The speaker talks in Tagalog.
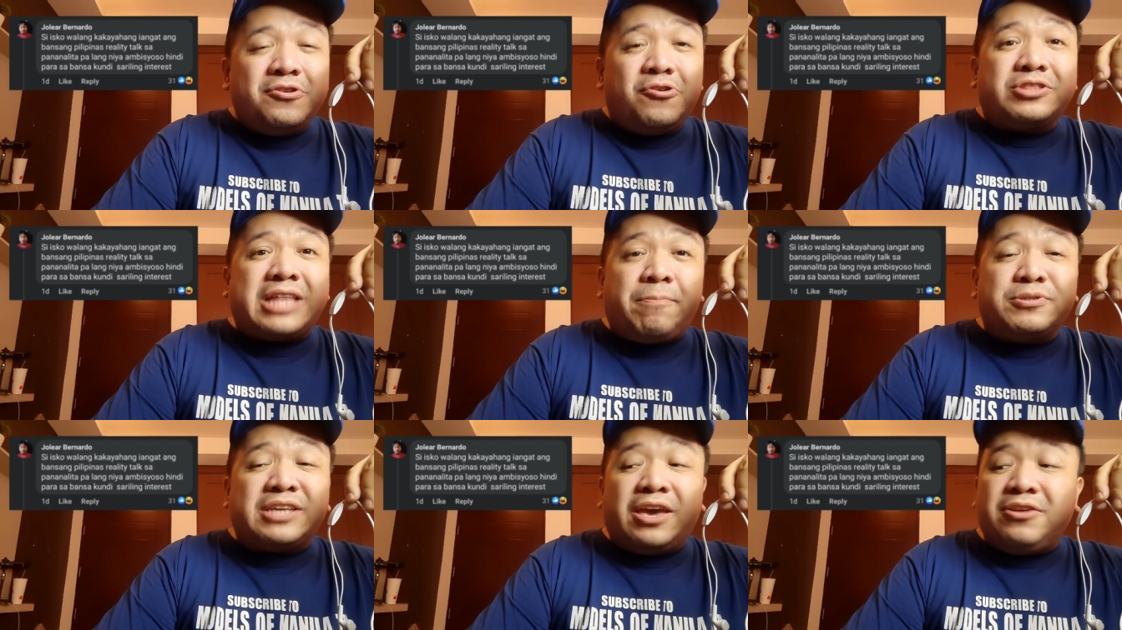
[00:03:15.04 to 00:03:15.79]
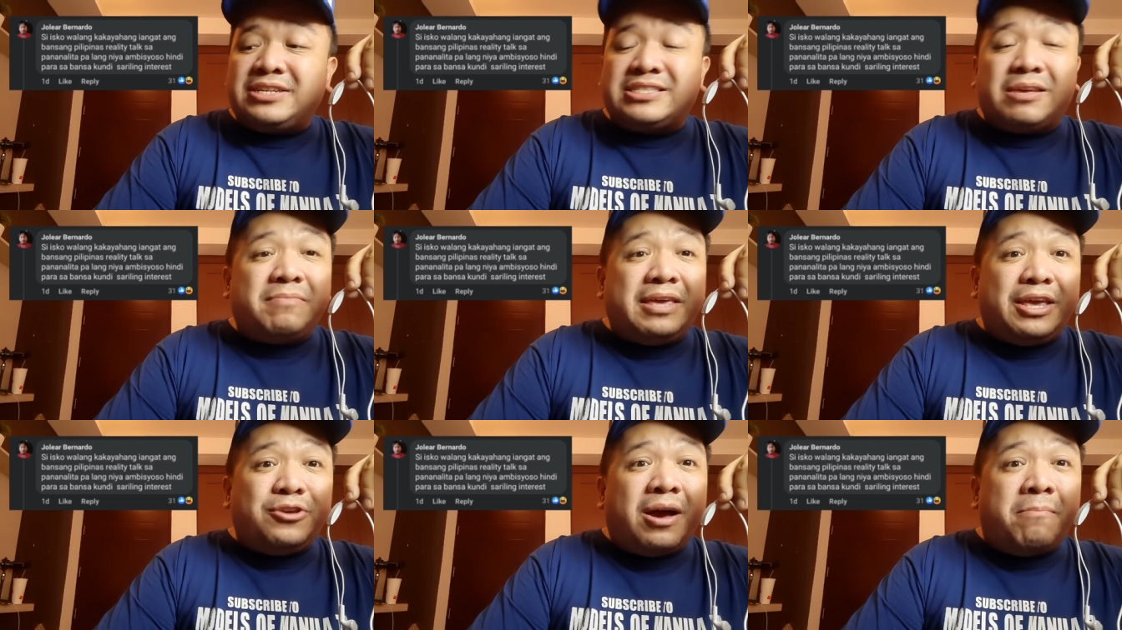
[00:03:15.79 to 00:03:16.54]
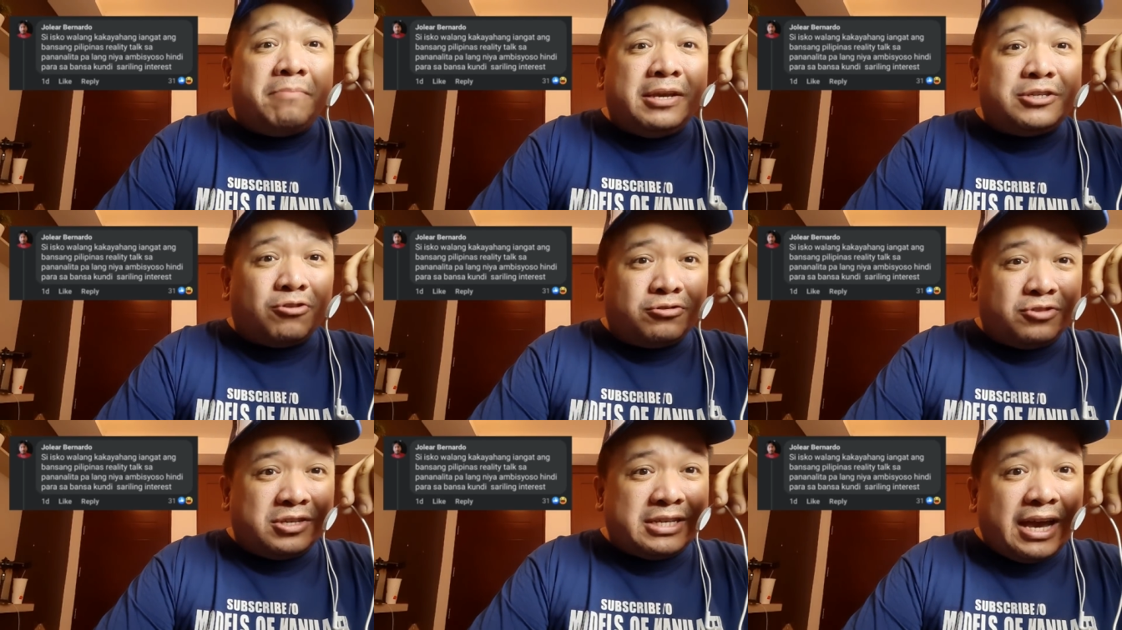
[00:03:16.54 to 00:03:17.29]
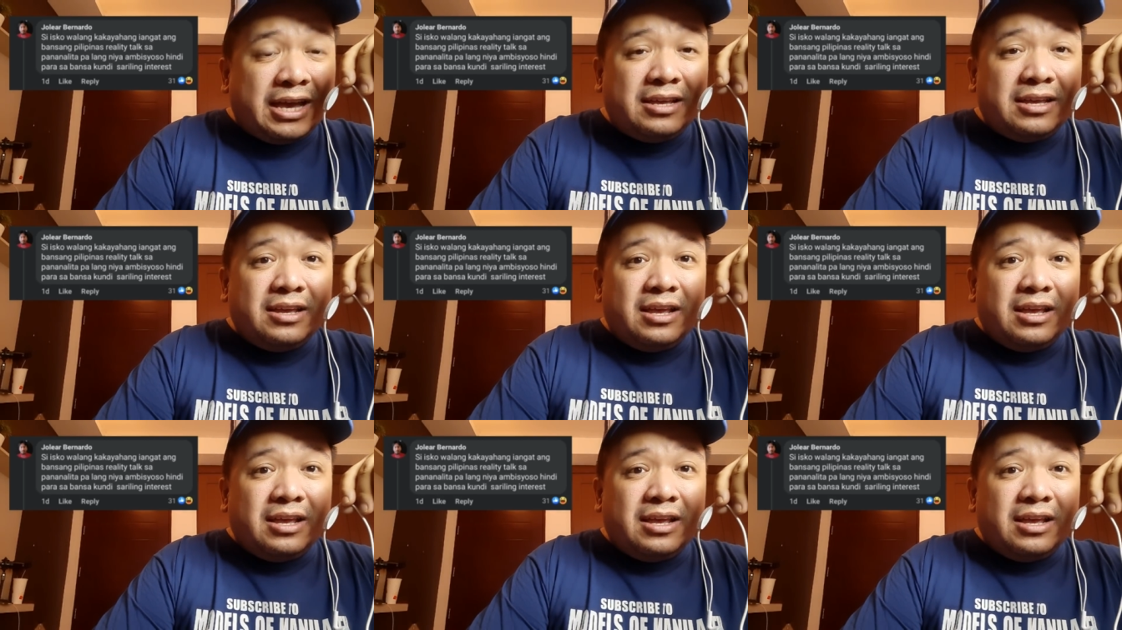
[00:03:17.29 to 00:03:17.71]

O tapos ngayon sasabihin nyo, ambisyoso siya.